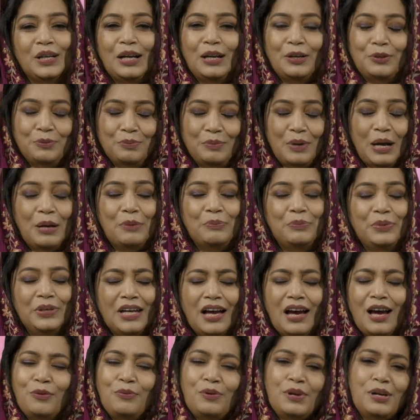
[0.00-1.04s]
কারো ভাবি
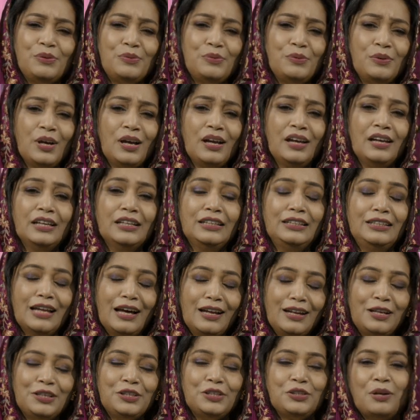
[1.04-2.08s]
আরও আরও
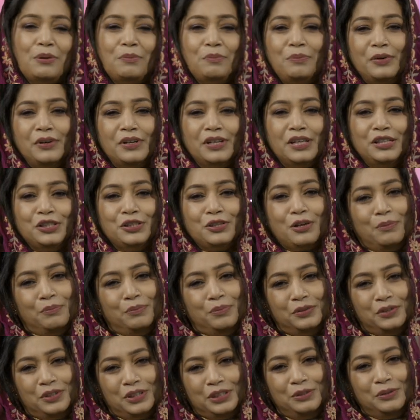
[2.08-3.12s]
নানা সম্পর্কে
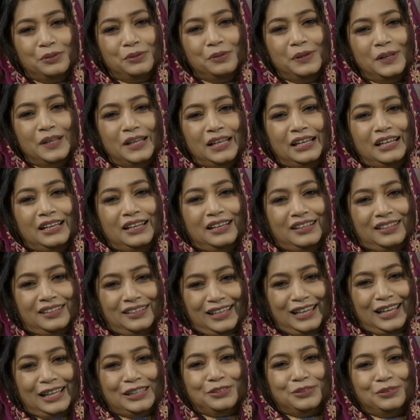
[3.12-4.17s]
সম্পর্কিত
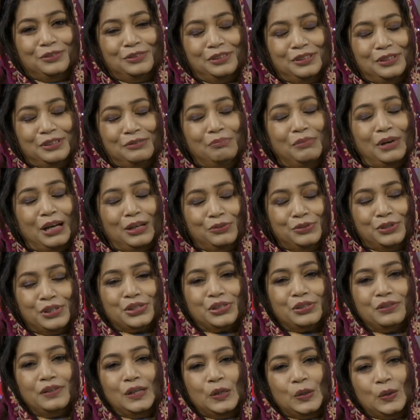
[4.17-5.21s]
একজন মানুষ
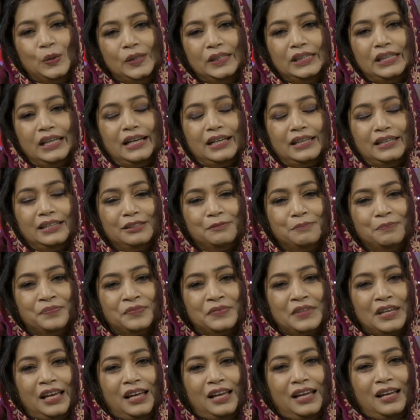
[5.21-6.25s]
আসলে হয়ে থাকেন
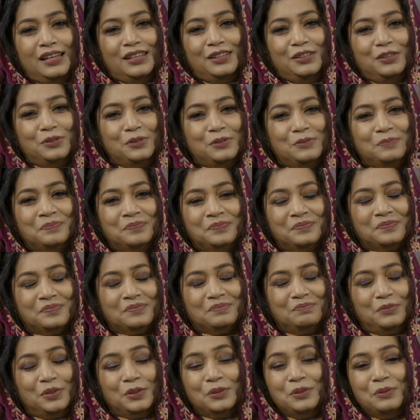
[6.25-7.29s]
তো
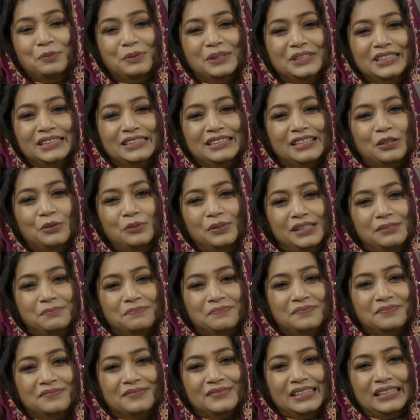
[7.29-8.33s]
প্রথমে যেটা করি
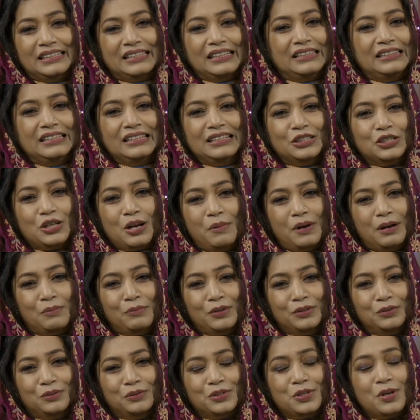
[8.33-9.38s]
ঈদের দিন সবার
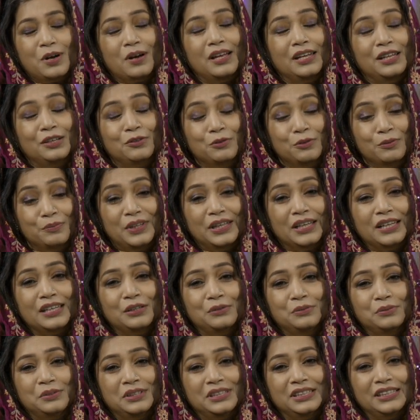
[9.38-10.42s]
মতো সকালে ঘুম থেকে
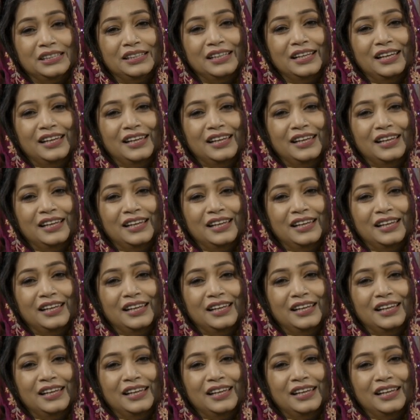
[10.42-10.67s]
উঠি